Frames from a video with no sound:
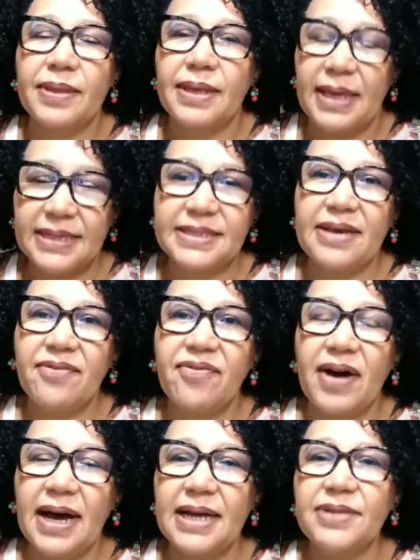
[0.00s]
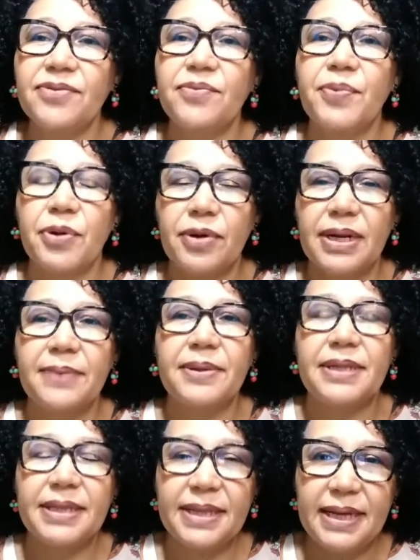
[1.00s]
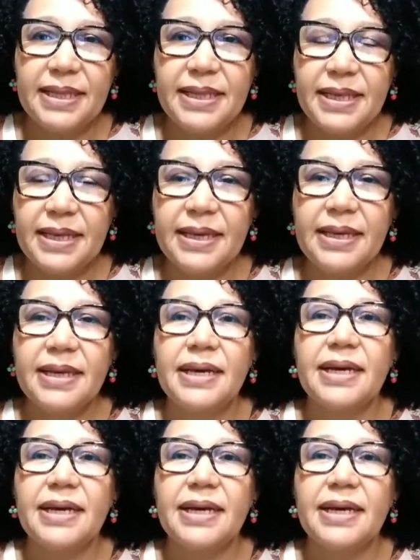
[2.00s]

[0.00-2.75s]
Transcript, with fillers: reservado um programa de trainee